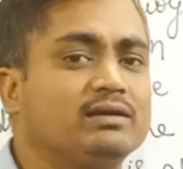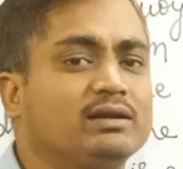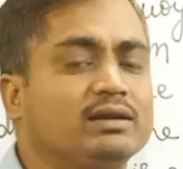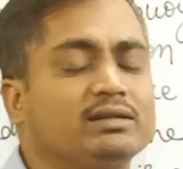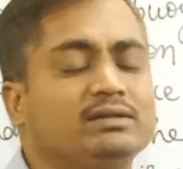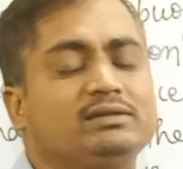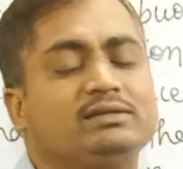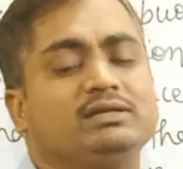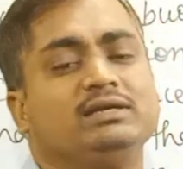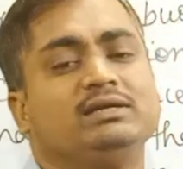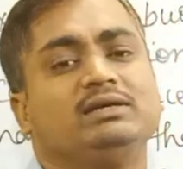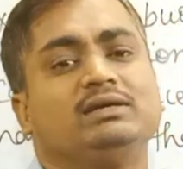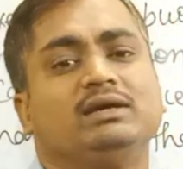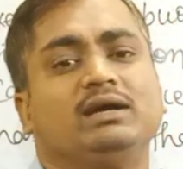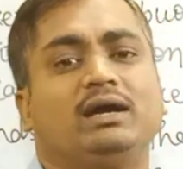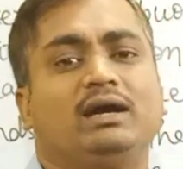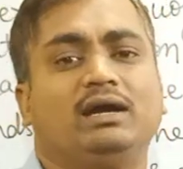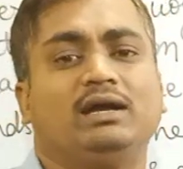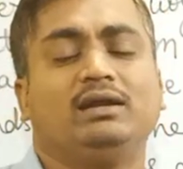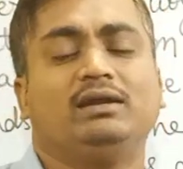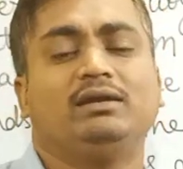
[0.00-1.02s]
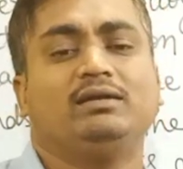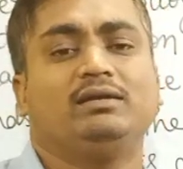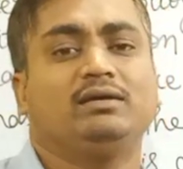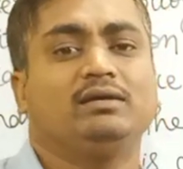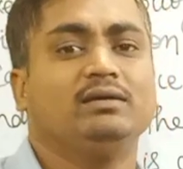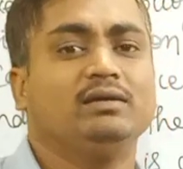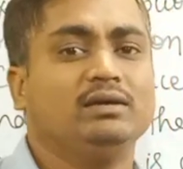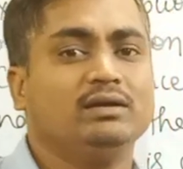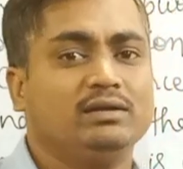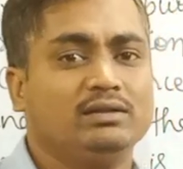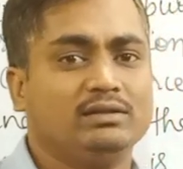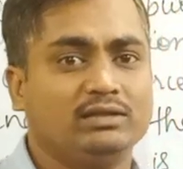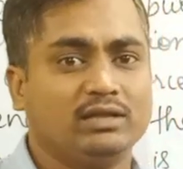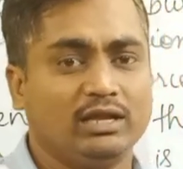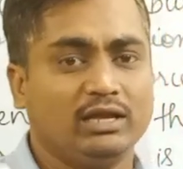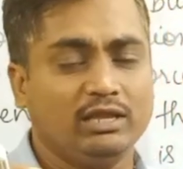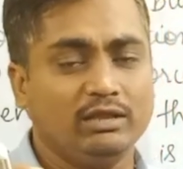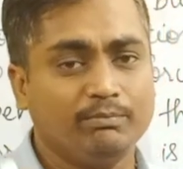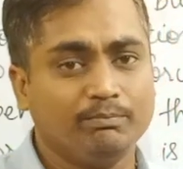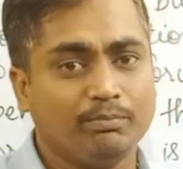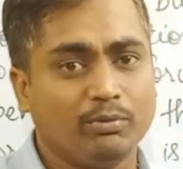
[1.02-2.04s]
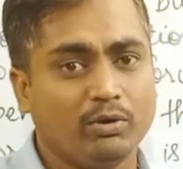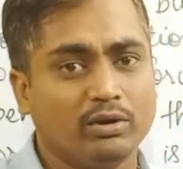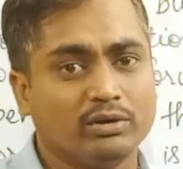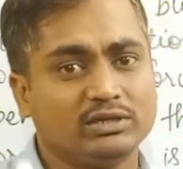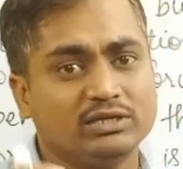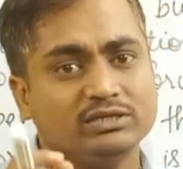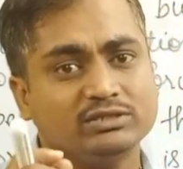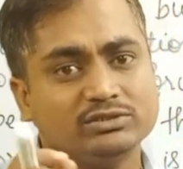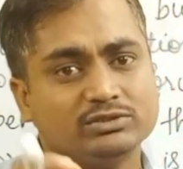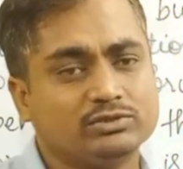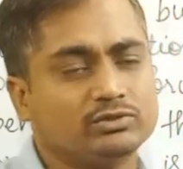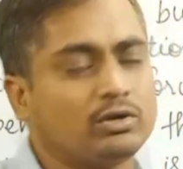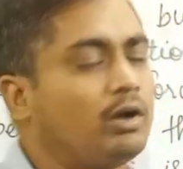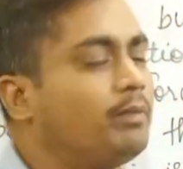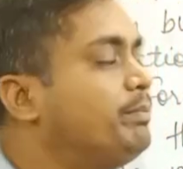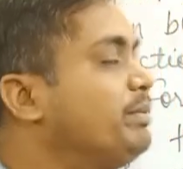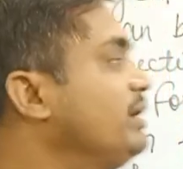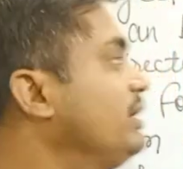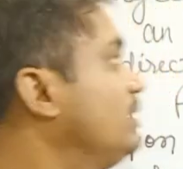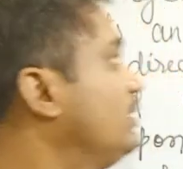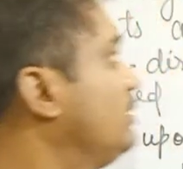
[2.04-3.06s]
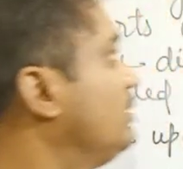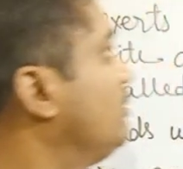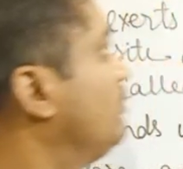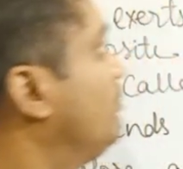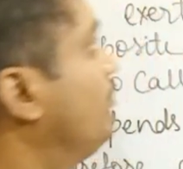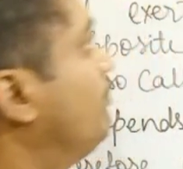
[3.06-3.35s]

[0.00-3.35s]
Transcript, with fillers: इंटरेस्टिंग एंड द इम्पॉर्टेंट टॉपिक